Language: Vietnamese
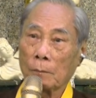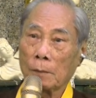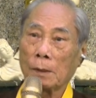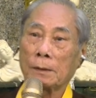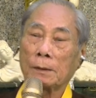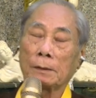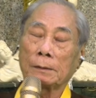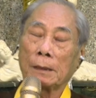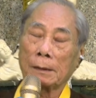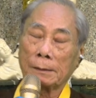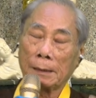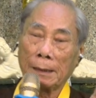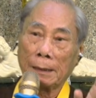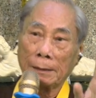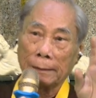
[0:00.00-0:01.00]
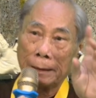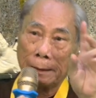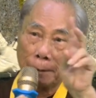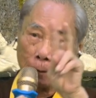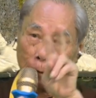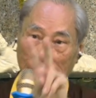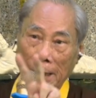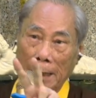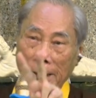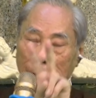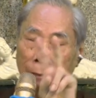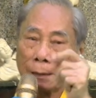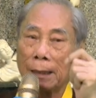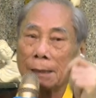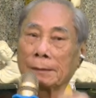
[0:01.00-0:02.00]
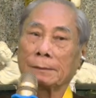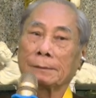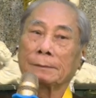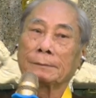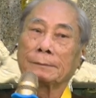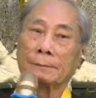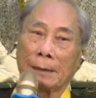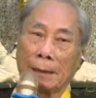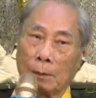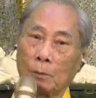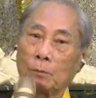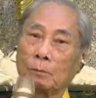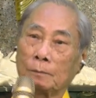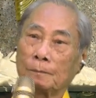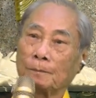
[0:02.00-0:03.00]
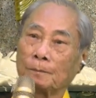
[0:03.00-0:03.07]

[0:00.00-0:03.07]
Chứ sự thật trái đất này là do thánh thần là đúng.